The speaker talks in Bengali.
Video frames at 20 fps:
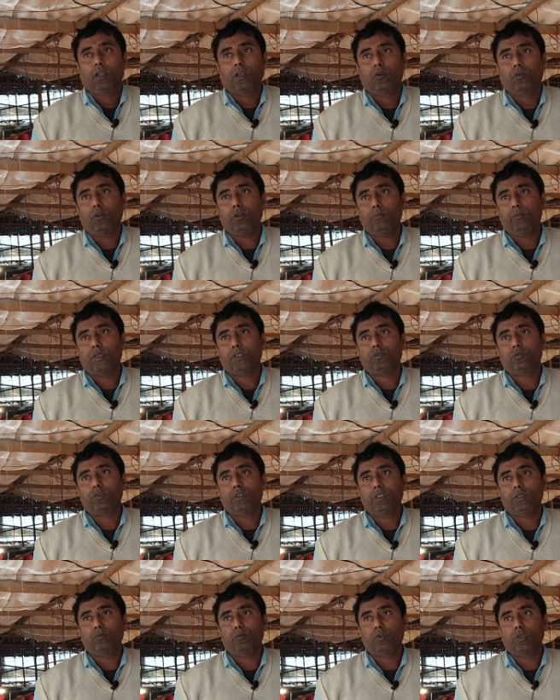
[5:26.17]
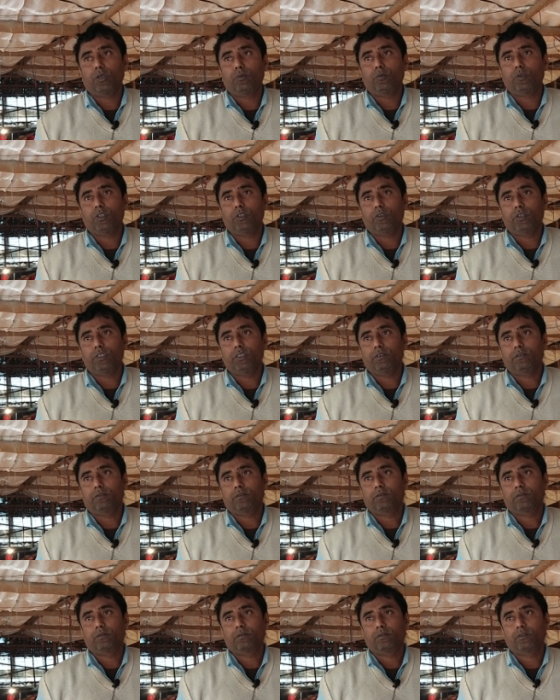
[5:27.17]
এগুলো ম্যাচুরিটি মোটামুটি ওই
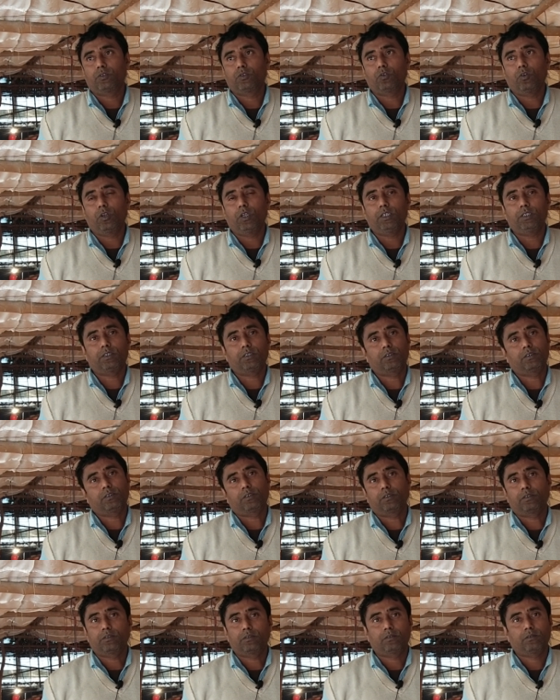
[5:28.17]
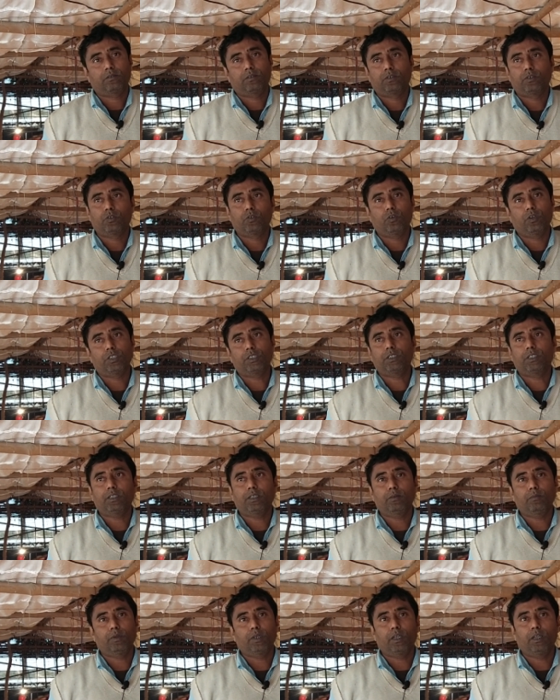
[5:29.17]
চল্লিশ চল্লিশ
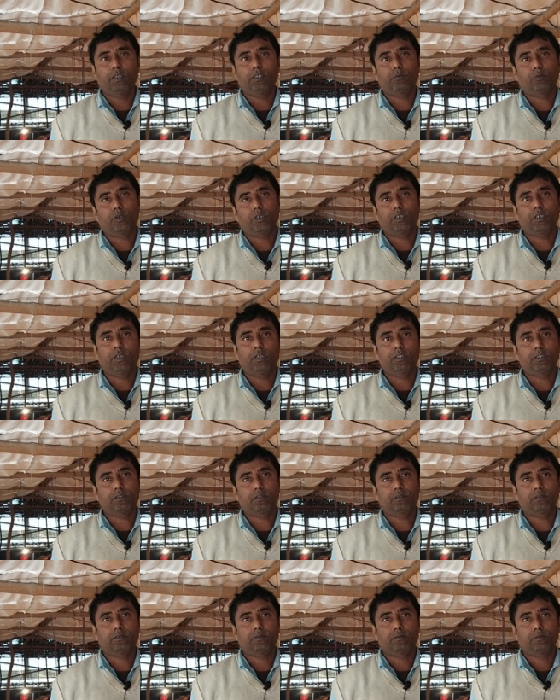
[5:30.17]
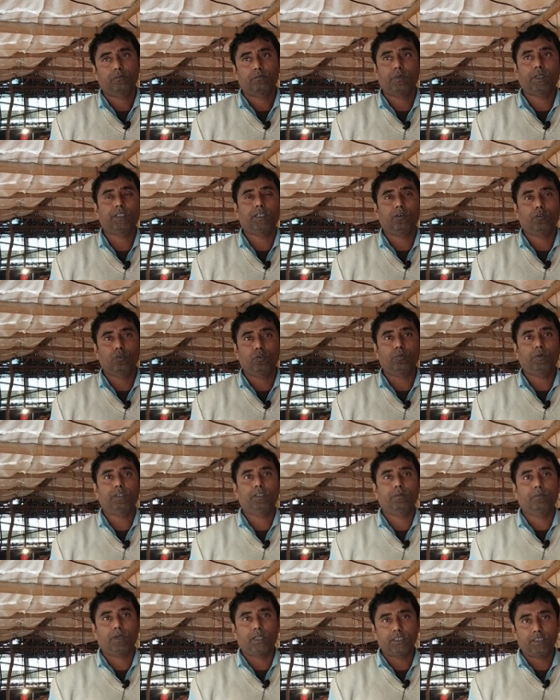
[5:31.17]
থেকে বিয়াল্লিশ পঁয়তাল্লিশ বাজার
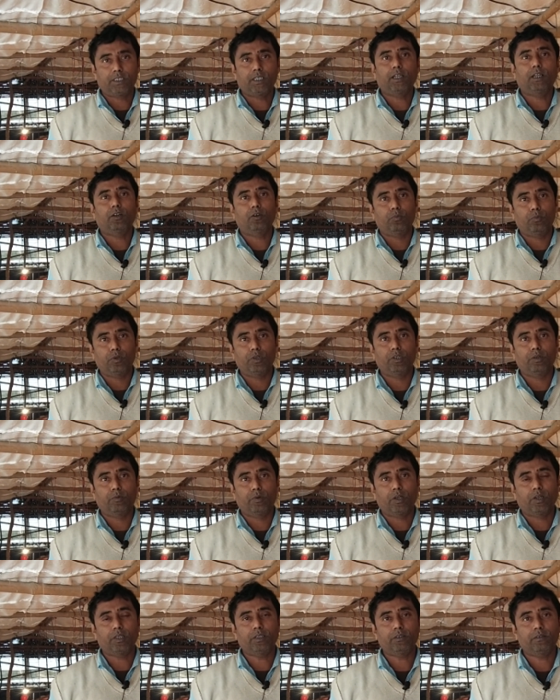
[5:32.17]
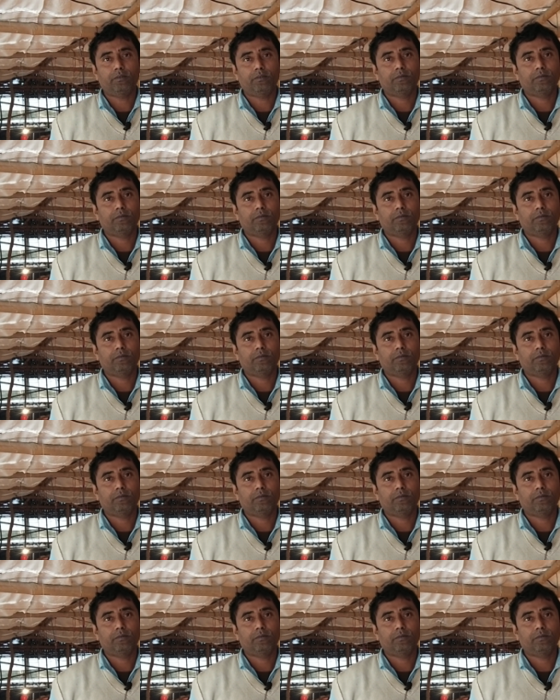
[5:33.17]
অনুপাতে মাল সেলের ওপর নির্ভর হয়